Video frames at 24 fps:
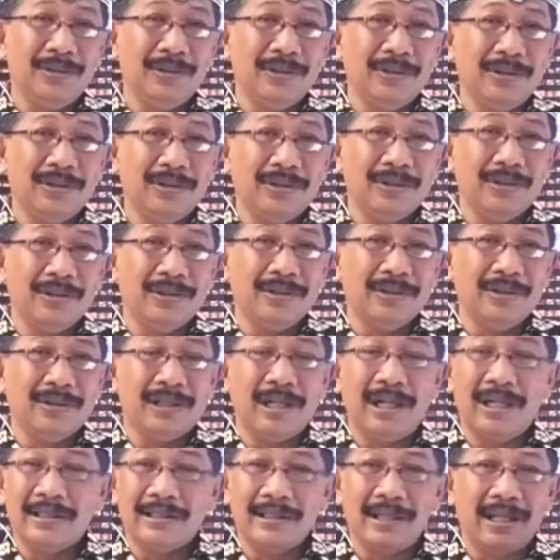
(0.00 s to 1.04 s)
eh,
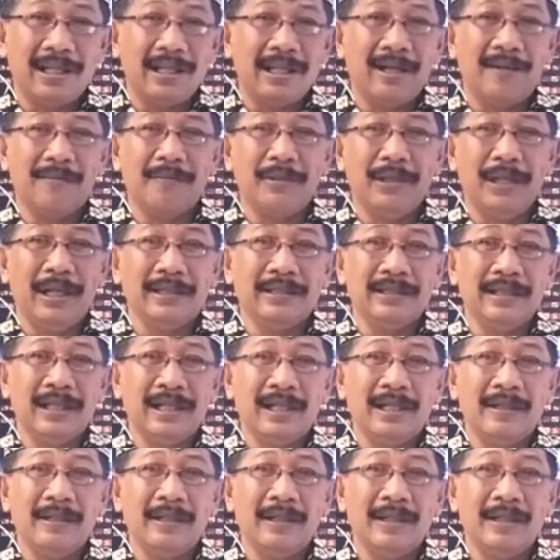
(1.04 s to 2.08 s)
acara yang
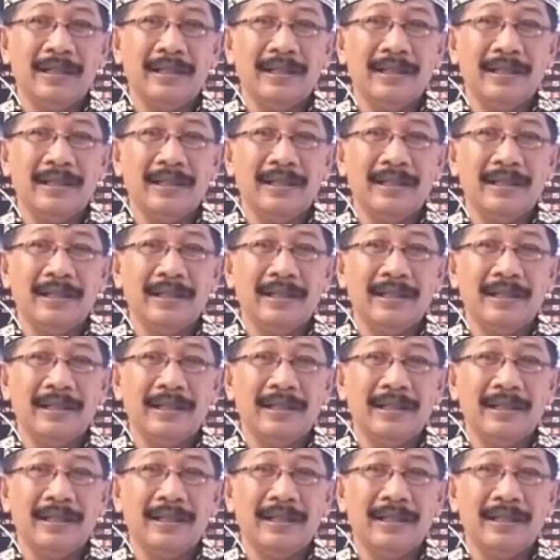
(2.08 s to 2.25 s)
biasa